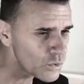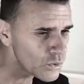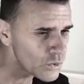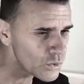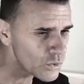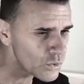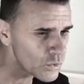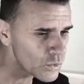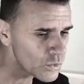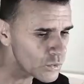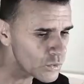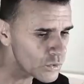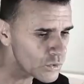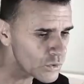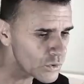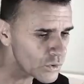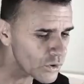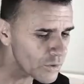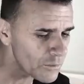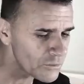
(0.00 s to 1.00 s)
un,
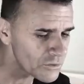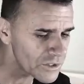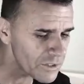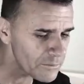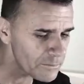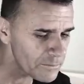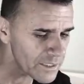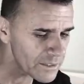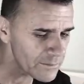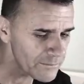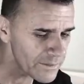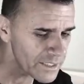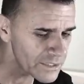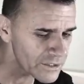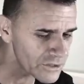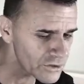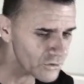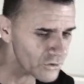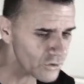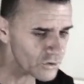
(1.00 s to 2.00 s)
como un
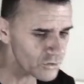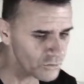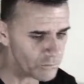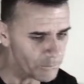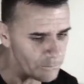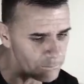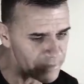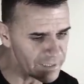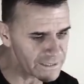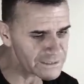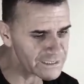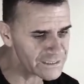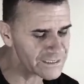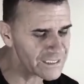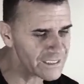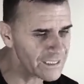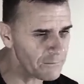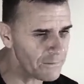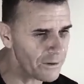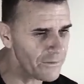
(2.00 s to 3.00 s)
experimento con un pez
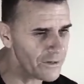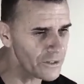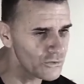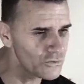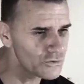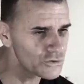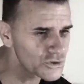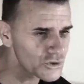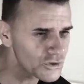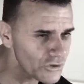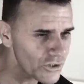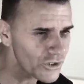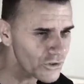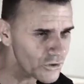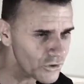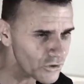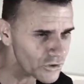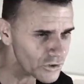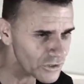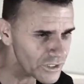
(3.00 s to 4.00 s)
que se llamaba el Lucio
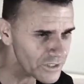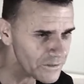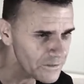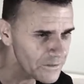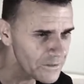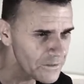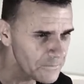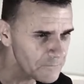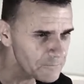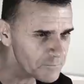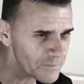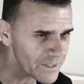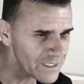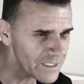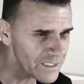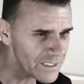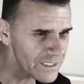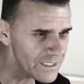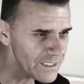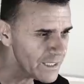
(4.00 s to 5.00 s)
del Norte
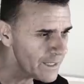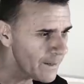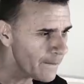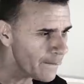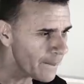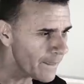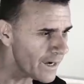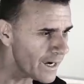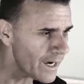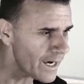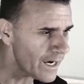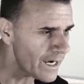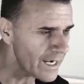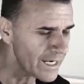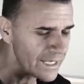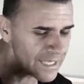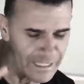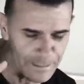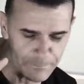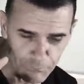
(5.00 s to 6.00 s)
y
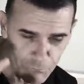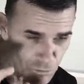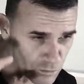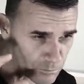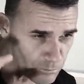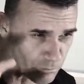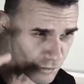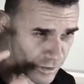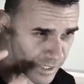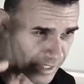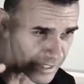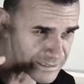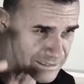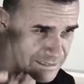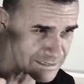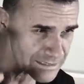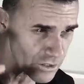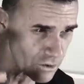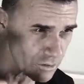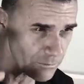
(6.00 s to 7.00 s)
ah, que es muy
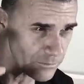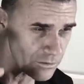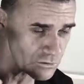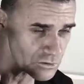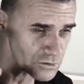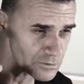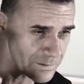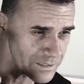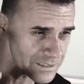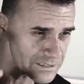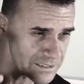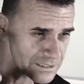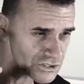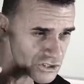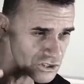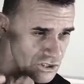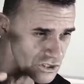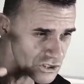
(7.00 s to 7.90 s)
voraz y se come los peces